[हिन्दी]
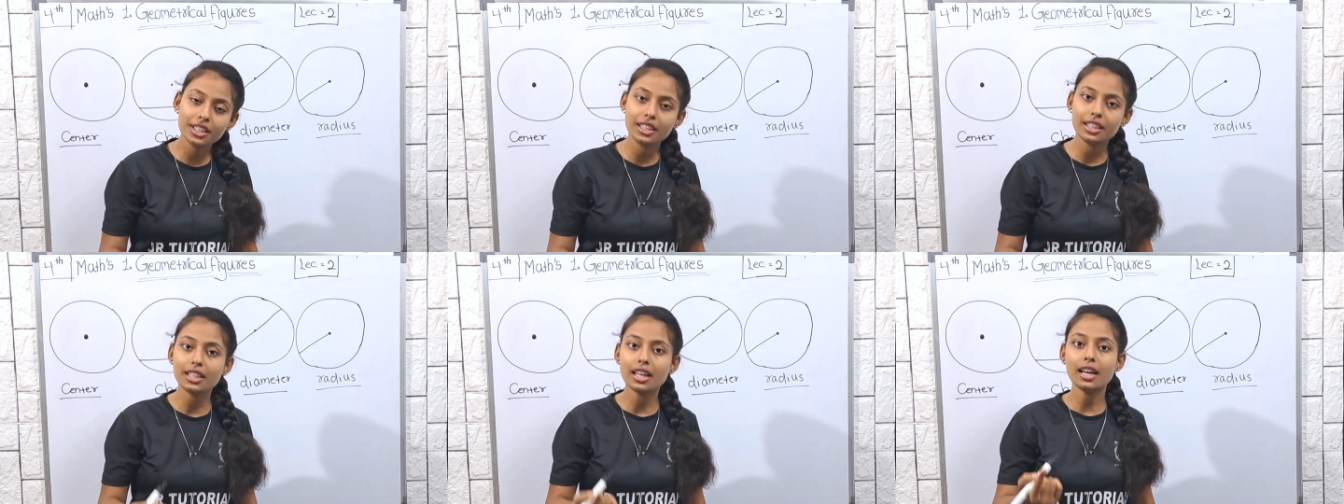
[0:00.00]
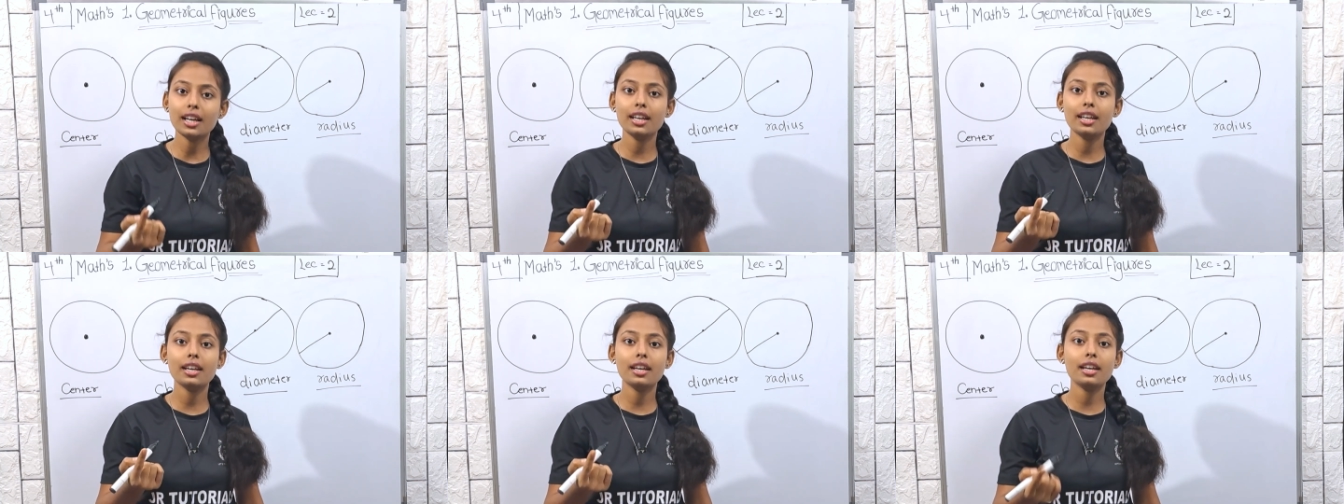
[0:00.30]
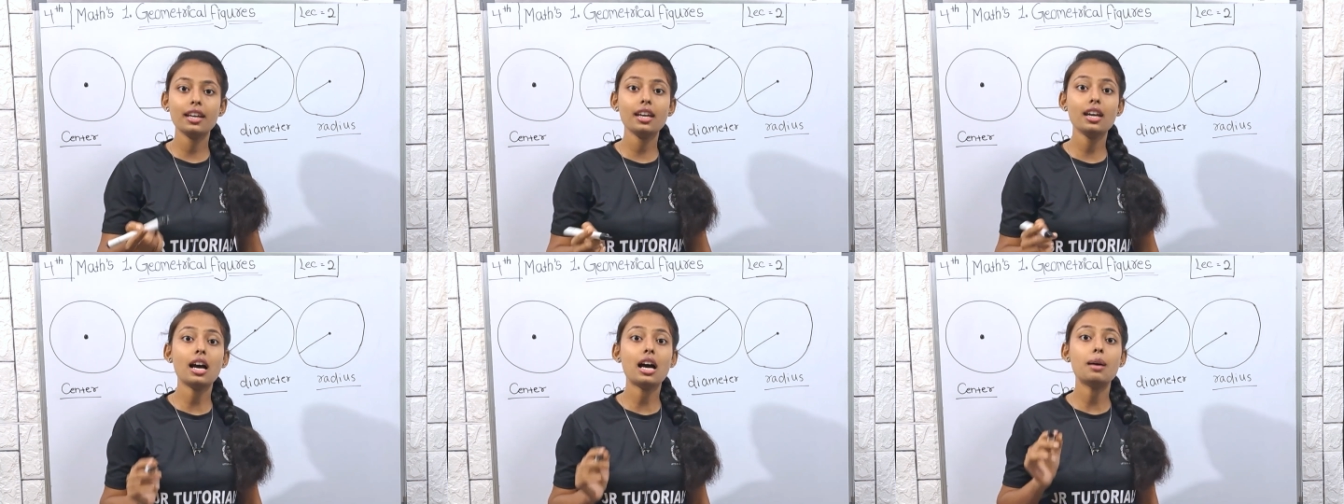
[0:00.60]
किया गया
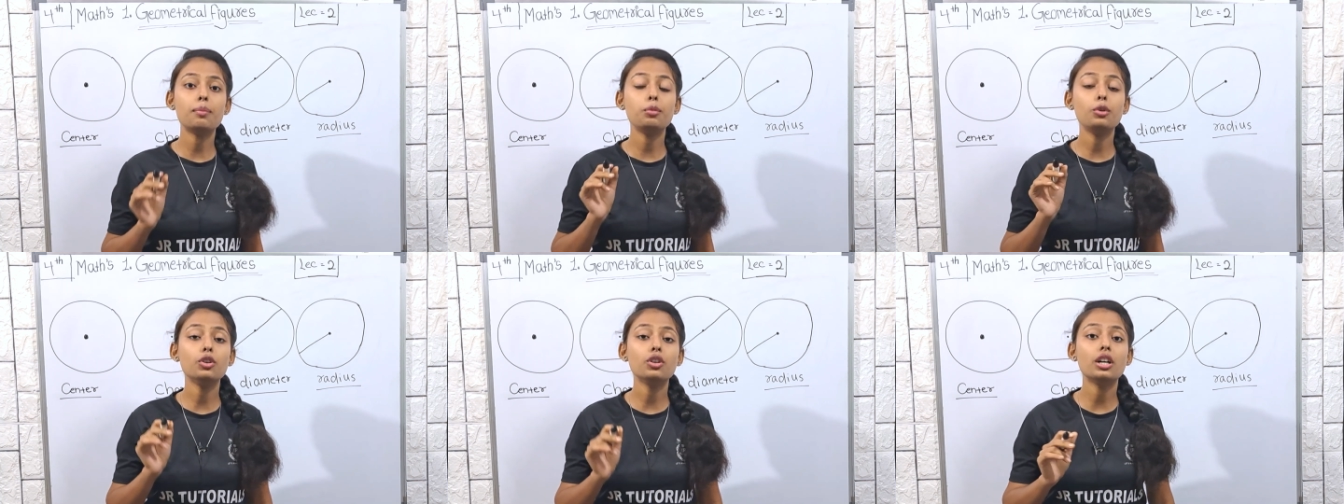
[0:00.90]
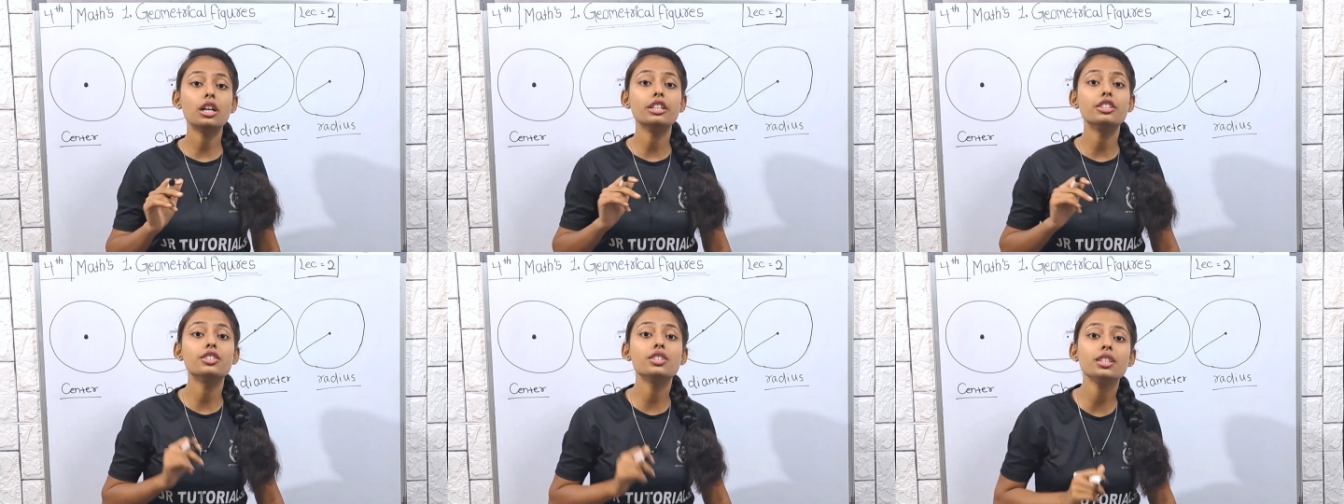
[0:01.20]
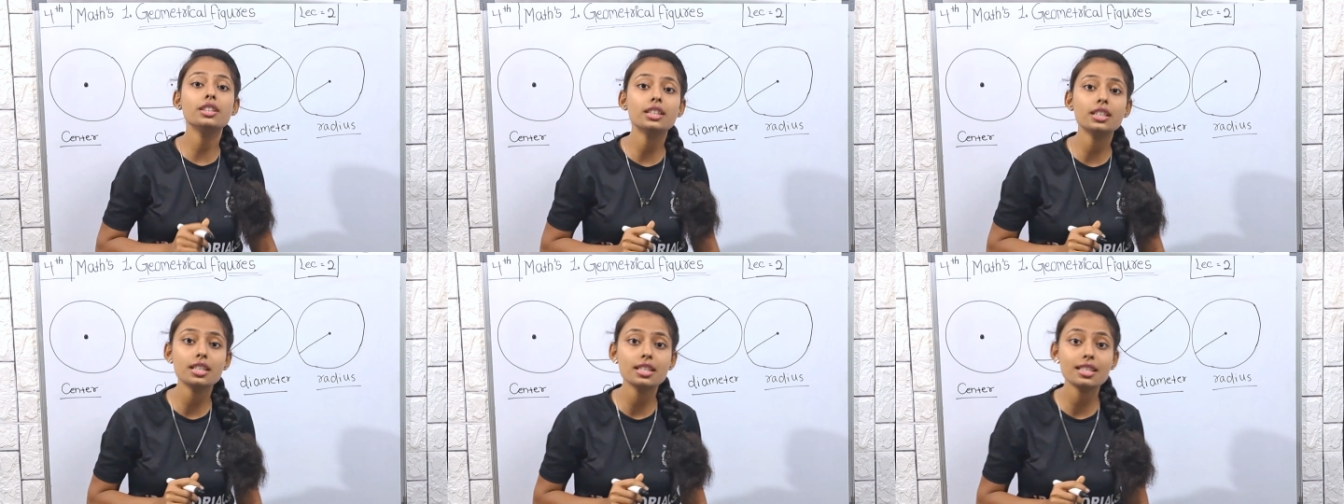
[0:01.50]
है आप लोग
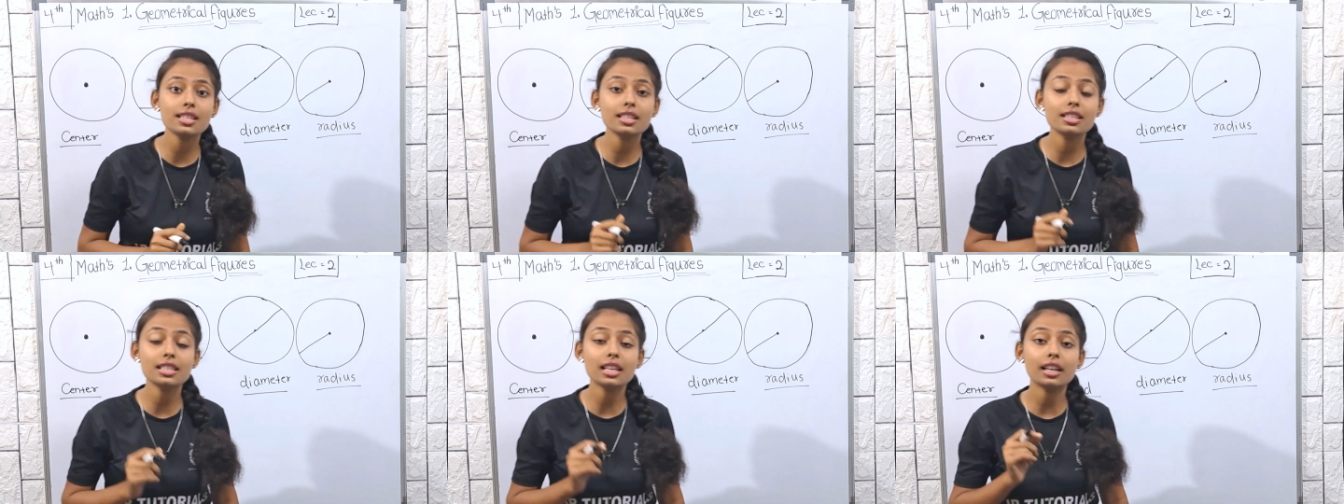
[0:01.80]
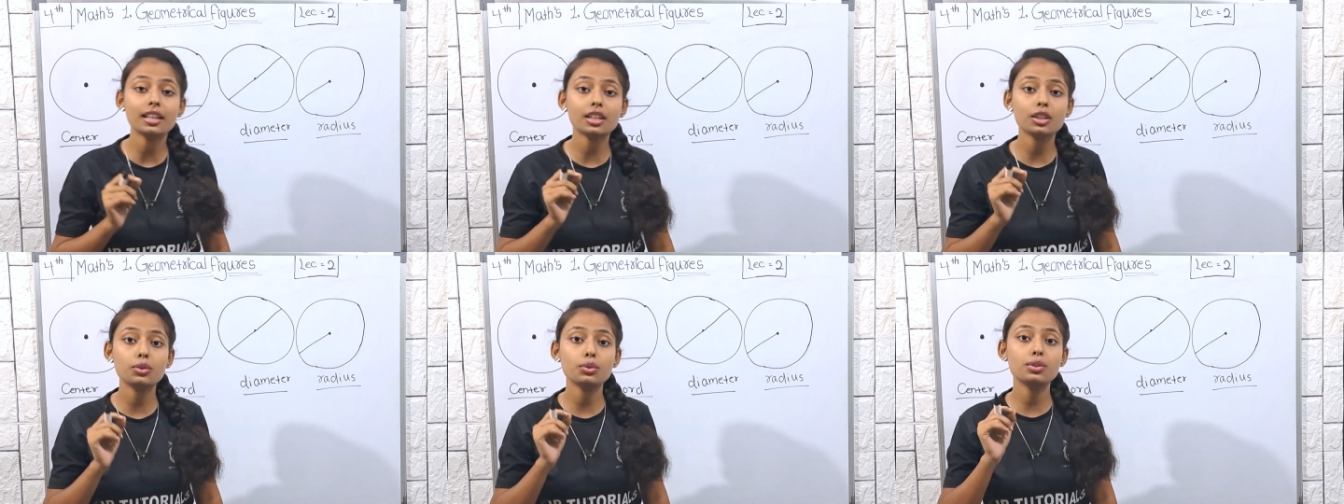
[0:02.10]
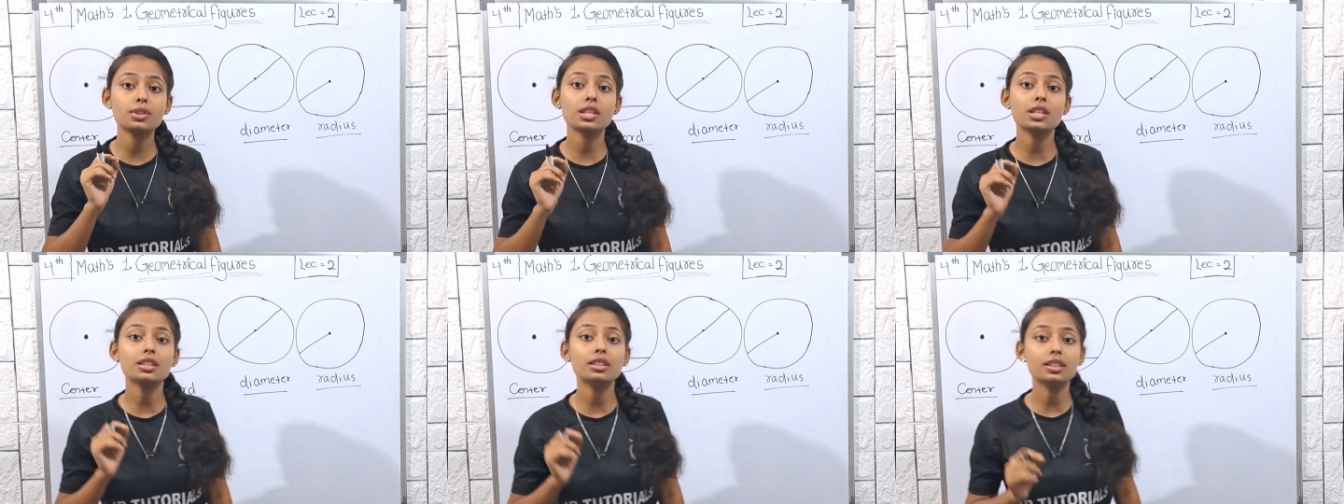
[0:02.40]
अच्छी तरह से जाके
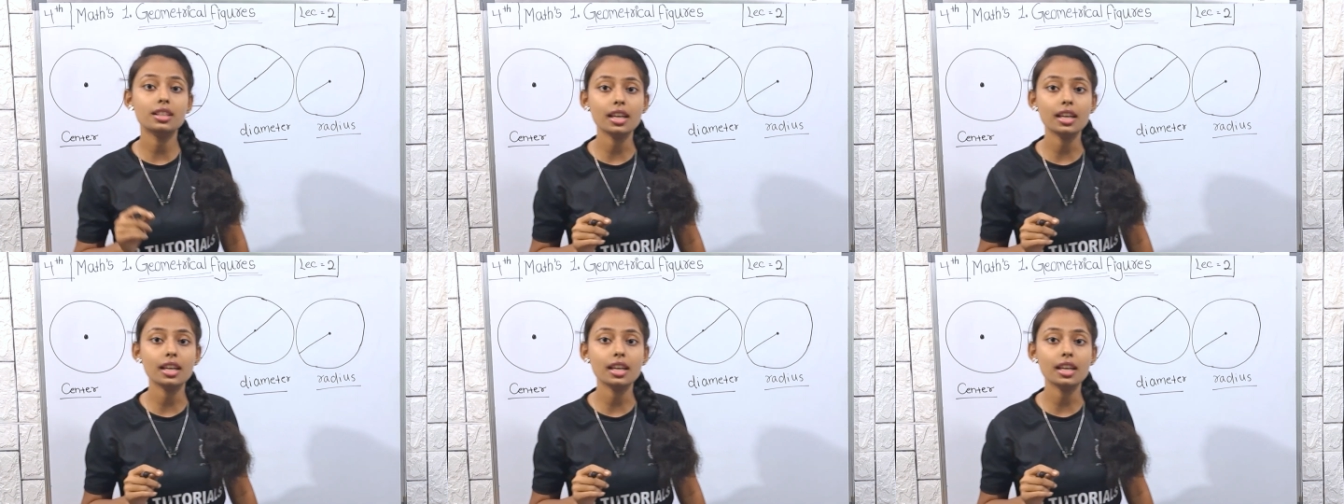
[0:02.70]
उसे